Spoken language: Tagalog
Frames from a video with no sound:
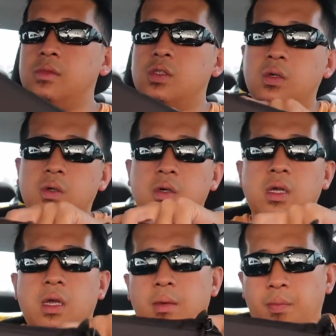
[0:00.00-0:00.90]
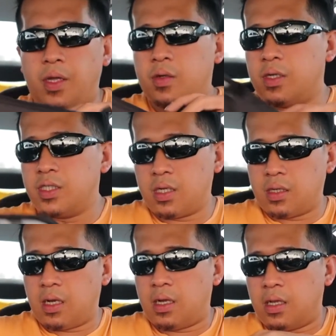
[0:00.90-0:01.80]
So, pwede ko rin
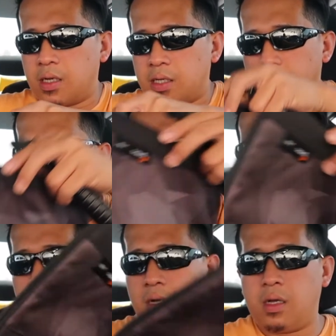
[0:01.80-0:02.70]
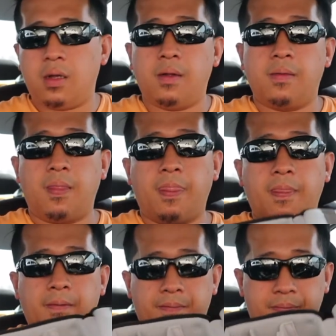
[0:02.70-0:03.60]
siyang uh, lagyan ng uh,
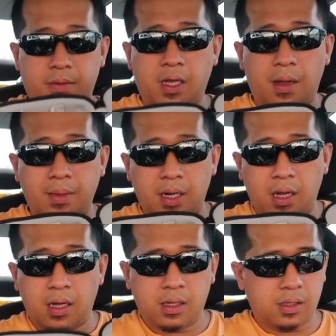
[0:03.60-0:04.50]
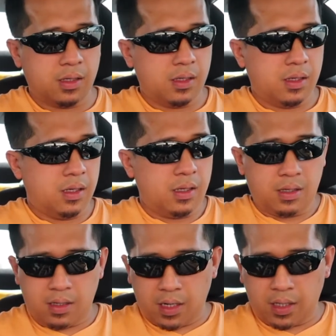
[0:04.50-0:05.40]
camera.
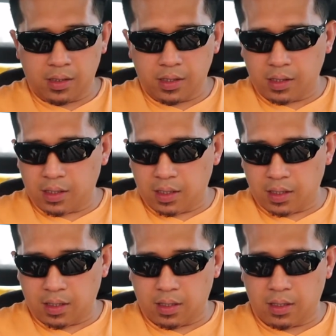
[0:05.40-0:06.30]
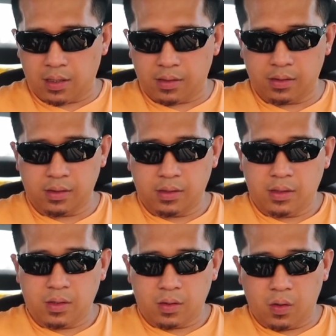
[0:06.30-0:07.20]
Lagyan din ng uh,
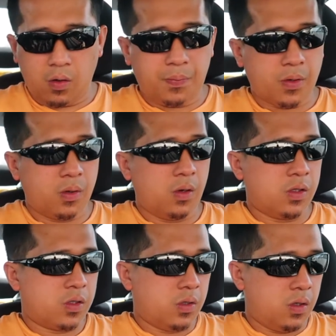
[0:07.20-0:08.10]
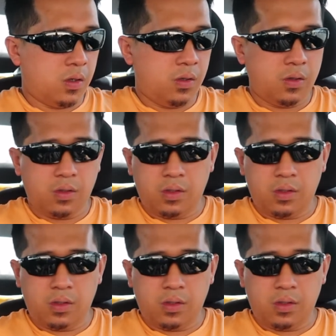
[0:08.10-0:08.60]
GoPro also.